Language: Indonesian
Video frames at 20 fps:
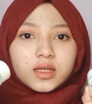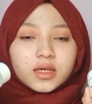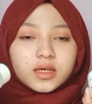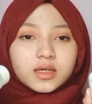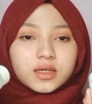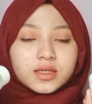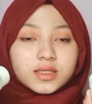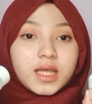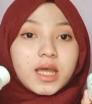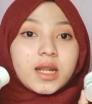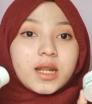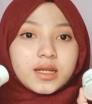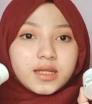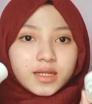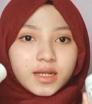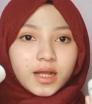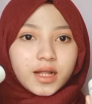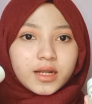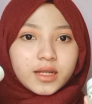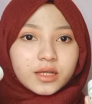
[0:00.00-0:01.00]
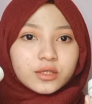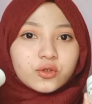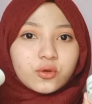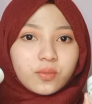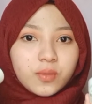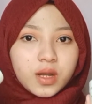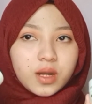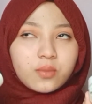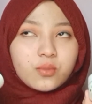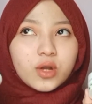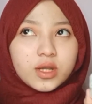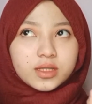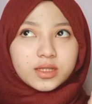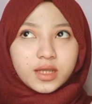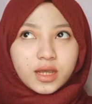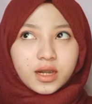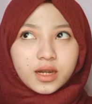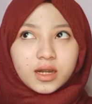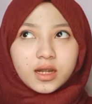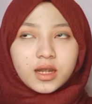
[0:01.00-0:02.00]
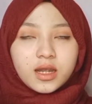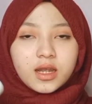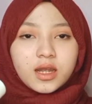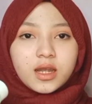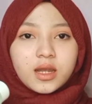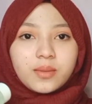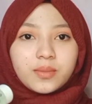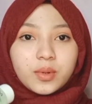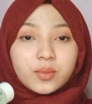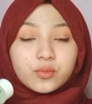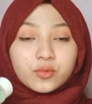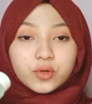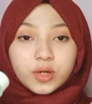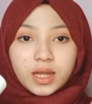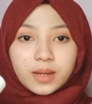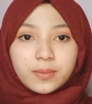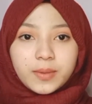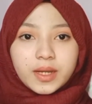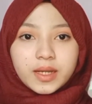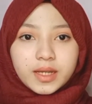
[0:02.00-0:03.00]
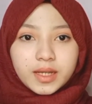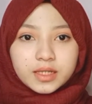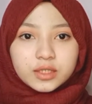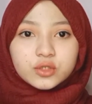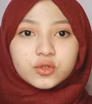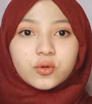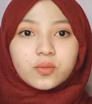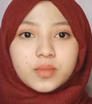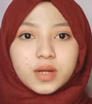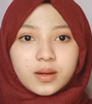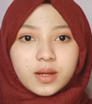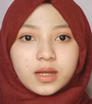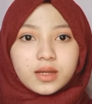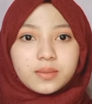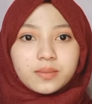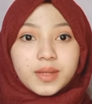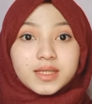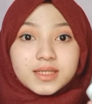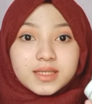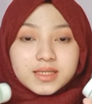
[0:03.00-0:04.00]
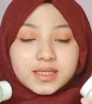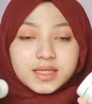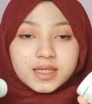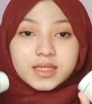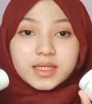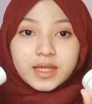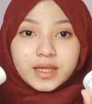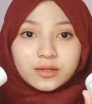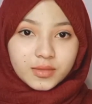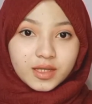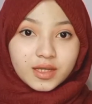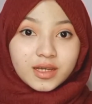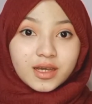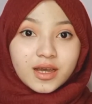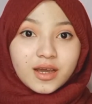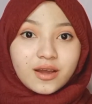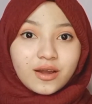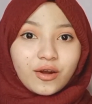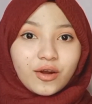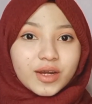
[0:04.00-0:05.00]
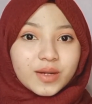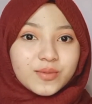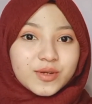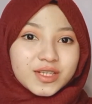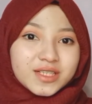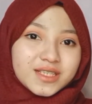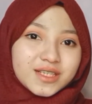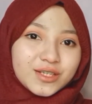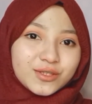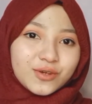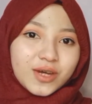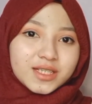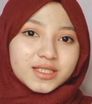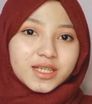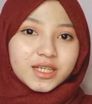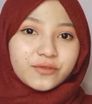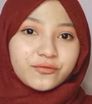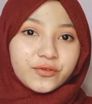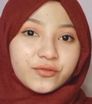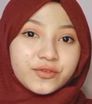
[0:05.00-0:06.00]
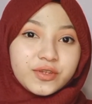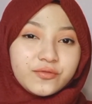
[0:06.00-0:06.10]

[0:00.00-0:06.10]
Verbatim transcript: uh, saranin kalian coba buat yang pemula pengen coba basic skincare rutin. Oke mungkin segitu aja review